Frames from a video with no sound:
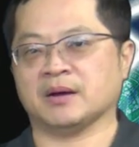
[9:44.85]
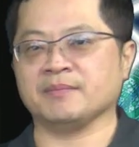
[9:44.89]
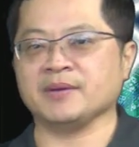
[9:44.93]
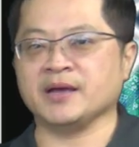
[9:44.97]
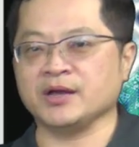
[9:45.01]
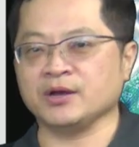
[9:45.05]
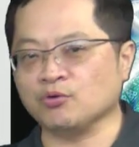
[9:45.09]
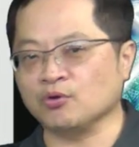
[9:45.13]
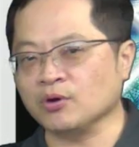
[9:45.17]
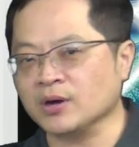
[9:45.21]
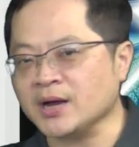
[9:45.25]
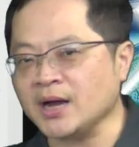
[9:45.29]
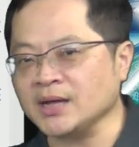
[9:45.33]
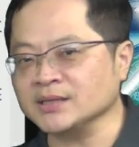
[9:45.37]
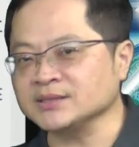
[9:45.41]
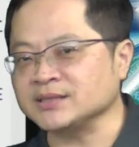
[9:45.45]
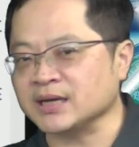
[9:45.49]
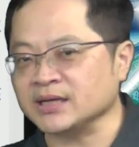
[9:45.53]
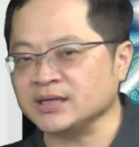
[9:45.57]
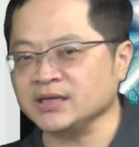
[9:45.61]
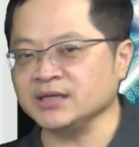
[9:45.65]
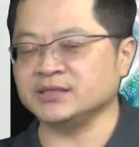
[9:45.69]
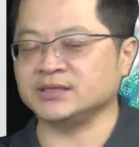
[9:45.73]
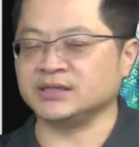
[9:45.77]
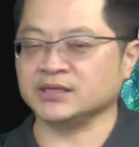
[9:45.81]
美国看起
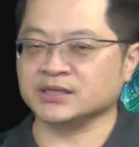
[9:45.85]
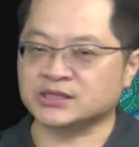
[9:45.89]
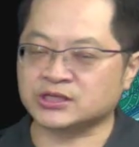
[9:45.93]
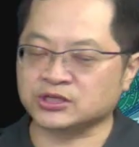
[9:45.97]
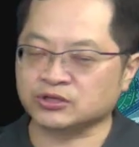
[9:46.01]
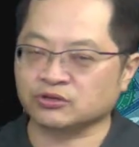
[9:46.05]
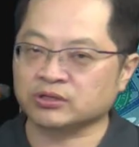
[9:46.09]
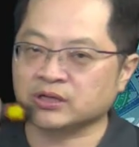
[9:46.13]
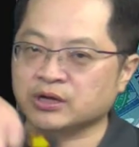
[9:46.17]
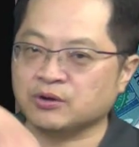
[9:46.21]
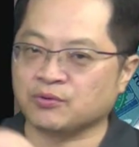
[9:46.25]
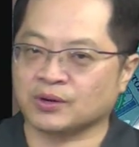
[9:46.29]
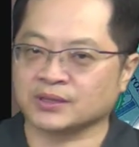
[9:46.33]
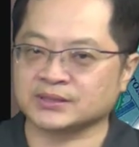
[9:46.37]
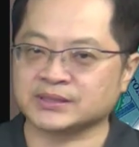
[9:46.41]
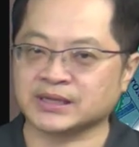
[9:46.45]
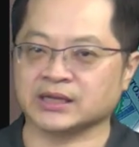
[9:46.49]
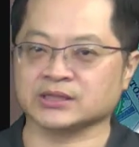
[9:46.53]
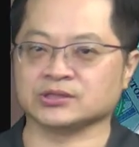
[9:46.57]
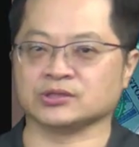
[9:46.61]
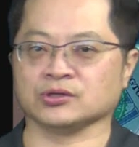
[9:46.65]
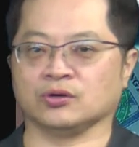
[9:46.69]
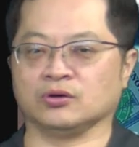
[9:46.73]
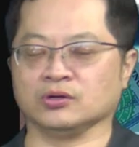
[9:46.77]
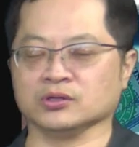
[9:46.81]
来疫情是有点往
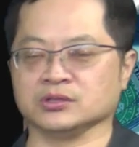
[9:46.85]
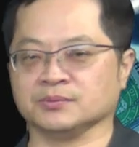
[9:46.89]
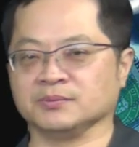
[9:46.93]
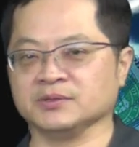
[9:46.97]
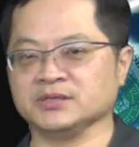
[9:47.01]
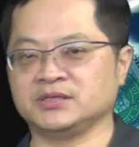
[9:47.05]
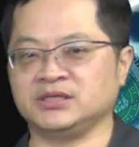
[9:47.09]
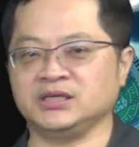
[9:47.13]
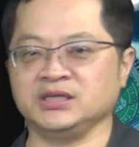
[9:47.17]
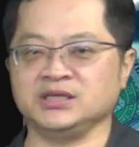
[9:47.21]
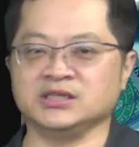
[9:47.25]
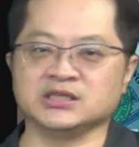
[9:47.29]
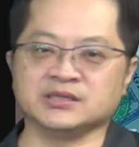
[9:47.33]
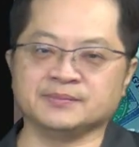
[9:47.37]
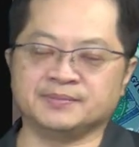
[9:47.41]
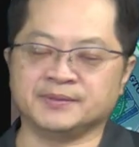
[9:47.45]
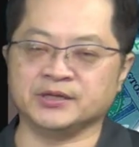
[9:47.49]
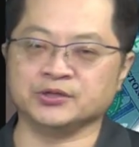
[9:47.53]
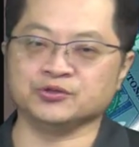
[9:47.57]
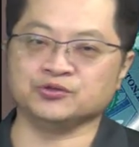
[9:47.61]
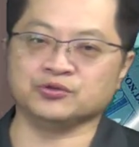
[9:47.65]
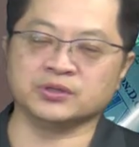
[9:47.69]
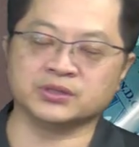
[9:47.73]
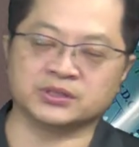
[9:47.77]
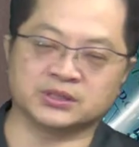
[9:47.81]
下走，什么七日
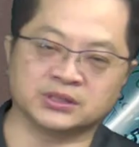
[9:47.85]
平均、